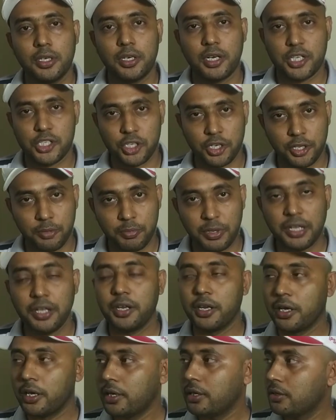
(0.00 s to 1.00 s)
রাসায়নিক
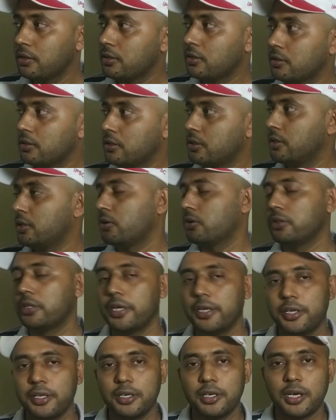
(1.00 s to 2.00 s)
বিক্রিয়া এই
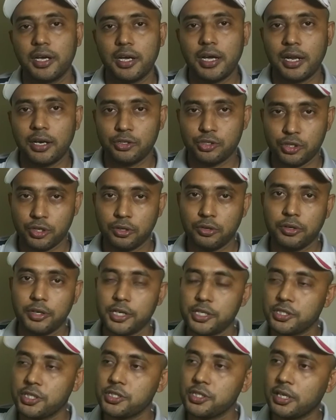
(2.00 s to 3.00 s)
অধ্যায়টি আলোচনা করে
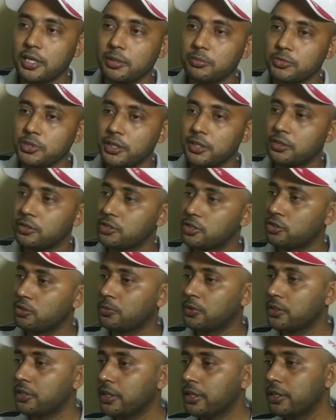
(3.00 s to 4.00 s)
আসতেছিলাম যেটা হচ্ছে
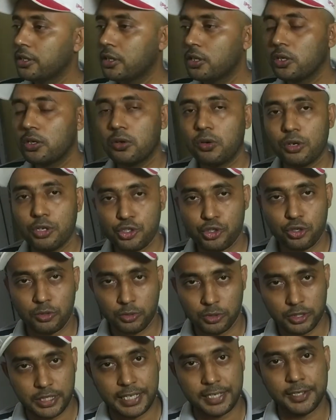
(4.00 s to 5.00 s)
তোমাদের অষ্টম
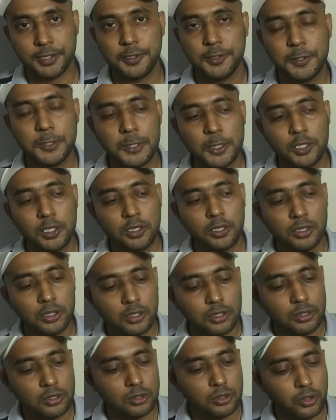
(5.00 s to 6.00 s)
অধ্যায়
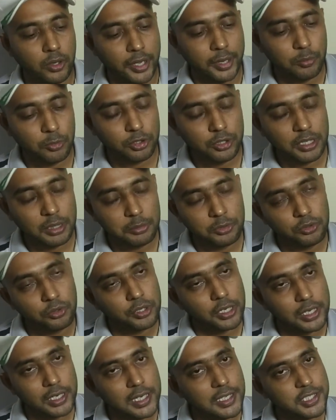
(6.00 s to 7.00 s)
তো এর মধ্যে আমি
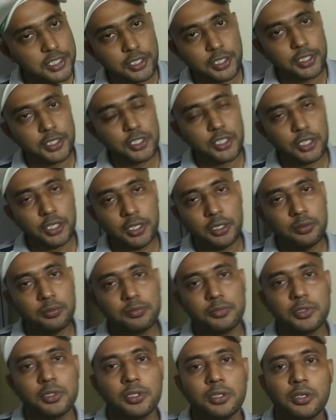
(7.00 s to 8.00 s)
দুইটা ক্লাস নিয়েছি
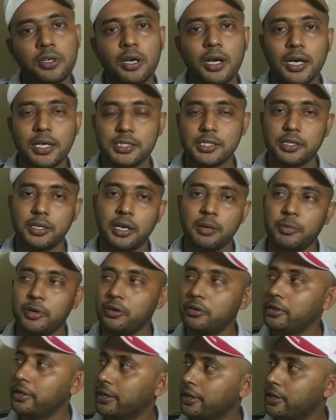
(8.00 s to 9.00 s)
আজকে আমার
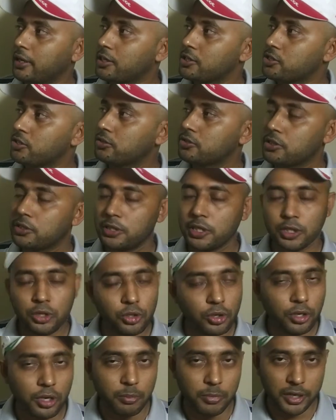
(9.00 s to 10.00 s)
এই ক্লাসটা হচ্ছে
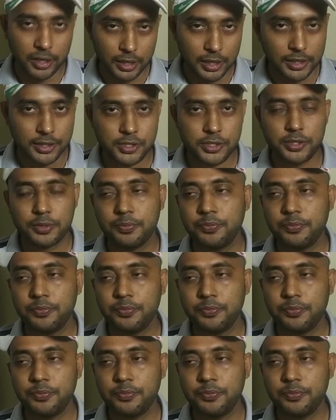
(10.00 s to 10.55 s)
তৃতীয় নাম্বার ক্লাস